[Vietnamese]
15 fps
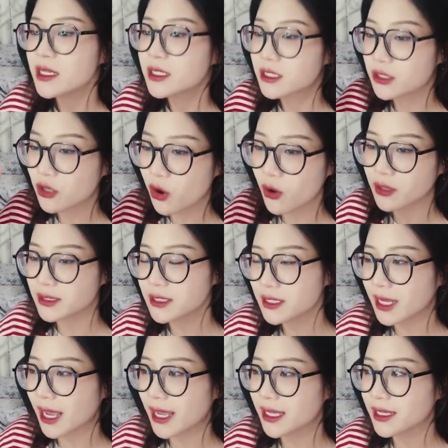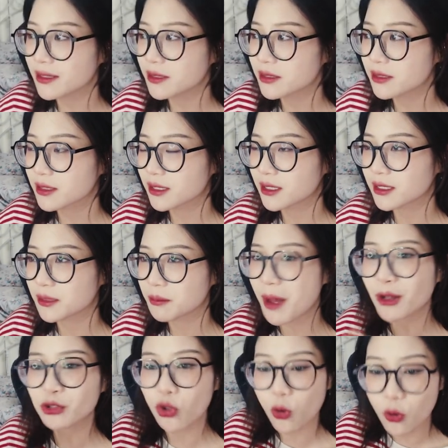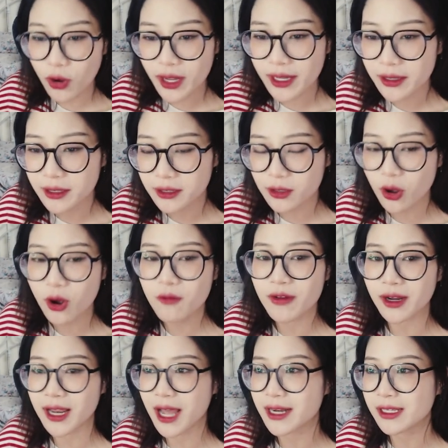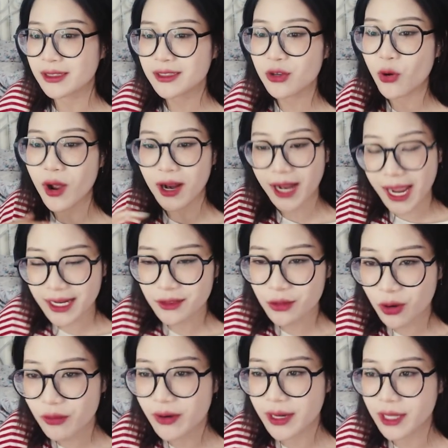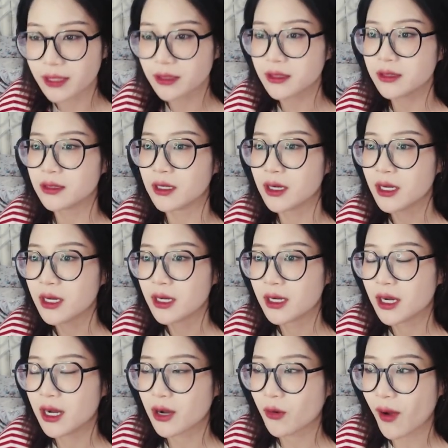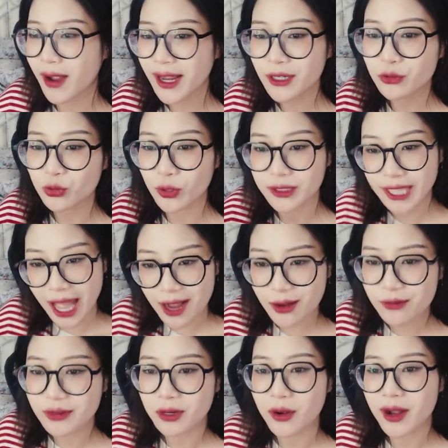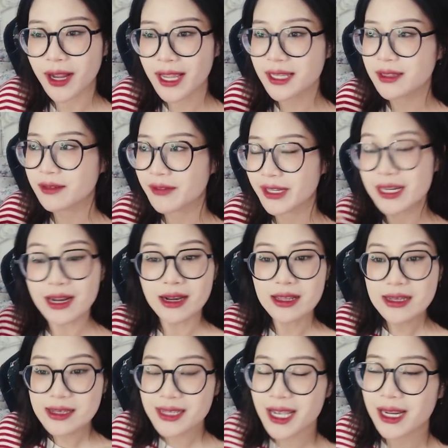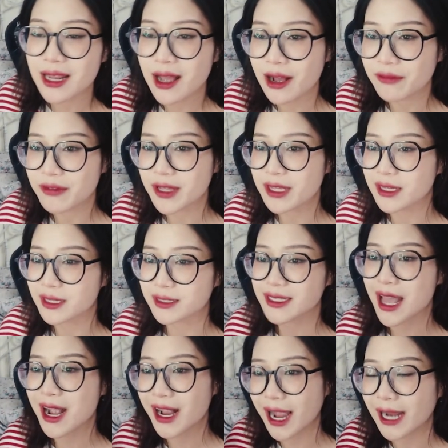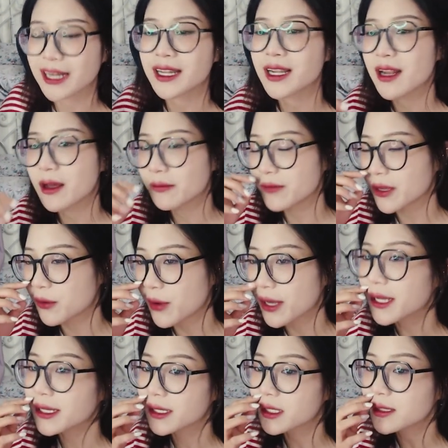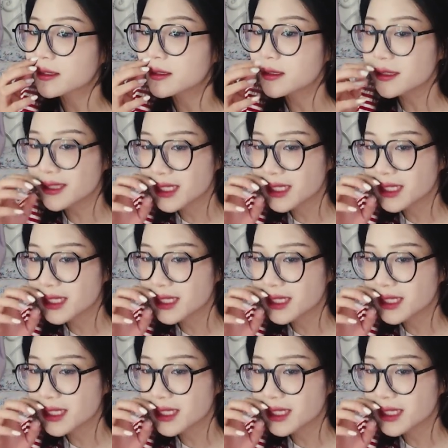Chứ còn những cái uh, bão tố ấy nó không phải là đến từ khoảng cách nó không phải đến từ uh, khoảng cách tuổi tác không phải khoảng cách về địa lý hay là về ờ, gia cảnh hay là về ngoại hình các thứ